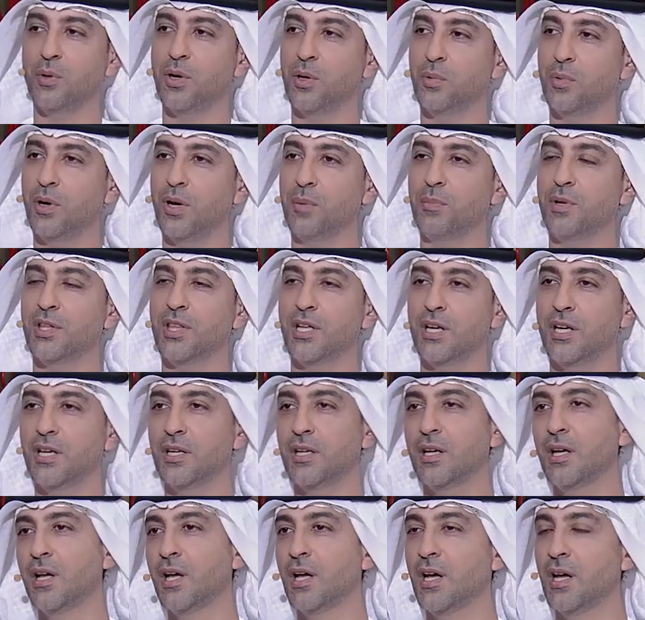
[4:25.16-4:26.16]
والوان
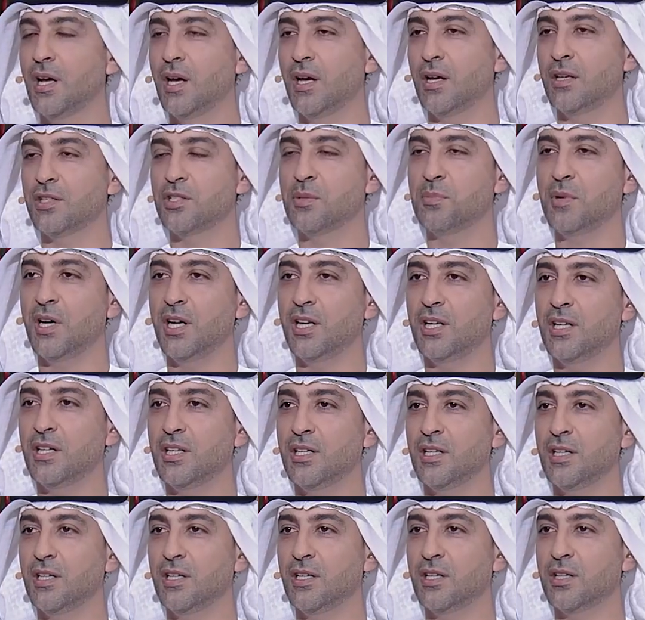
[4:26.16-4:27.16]
مثلا الجمال
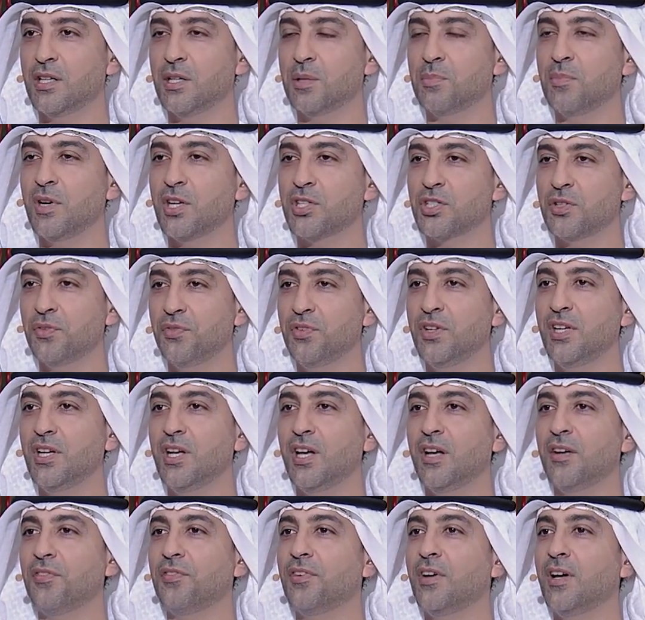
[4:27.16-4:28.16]
اللي هي تتمشى
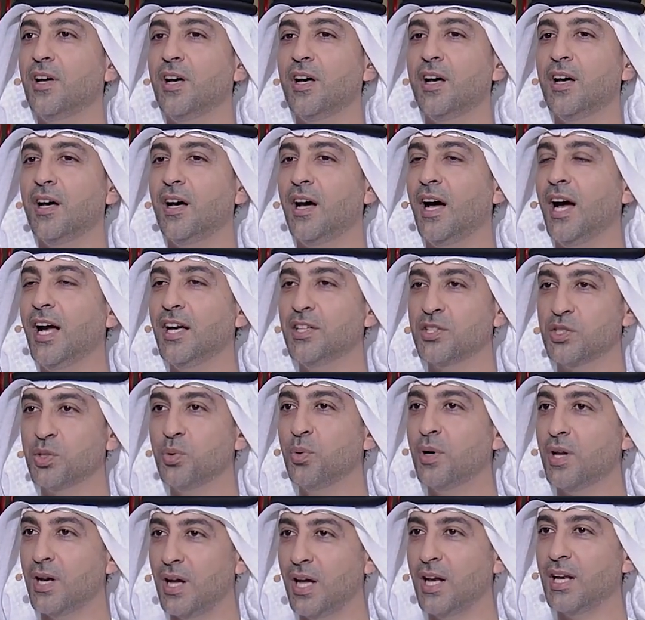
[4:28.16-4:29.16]
فيها فهاي
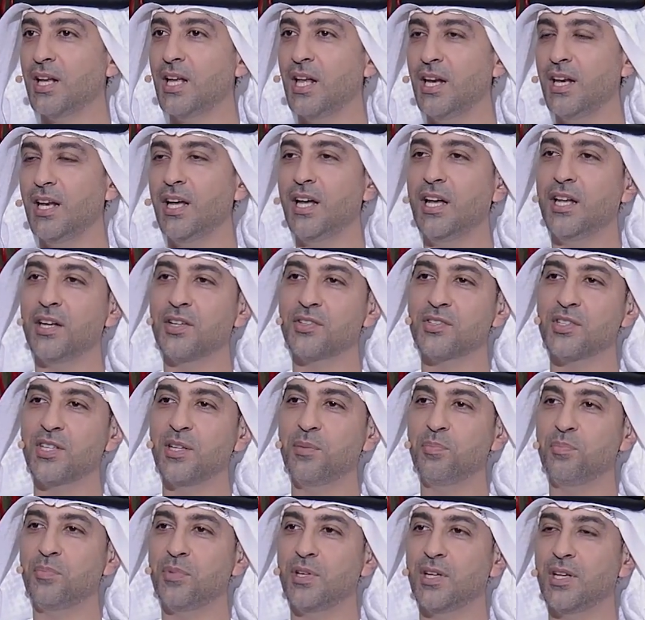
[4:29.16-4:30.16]
الصور هل كان لها
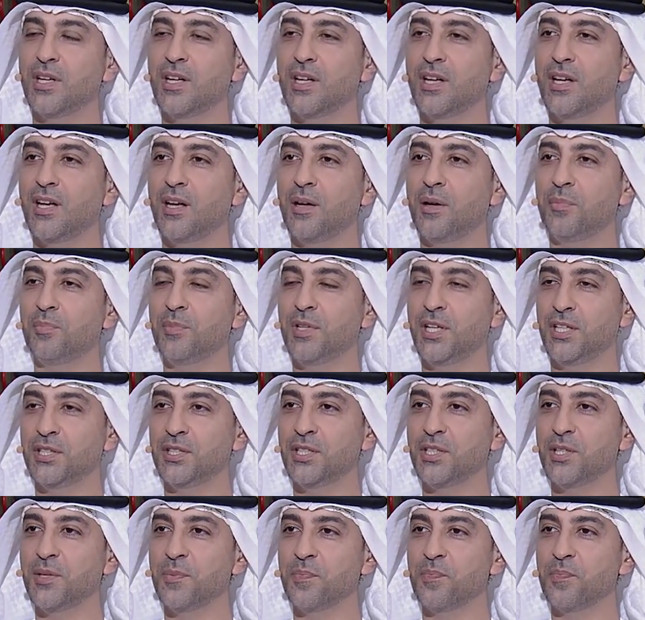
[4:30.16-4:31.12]
نصيب آه، من عندك؟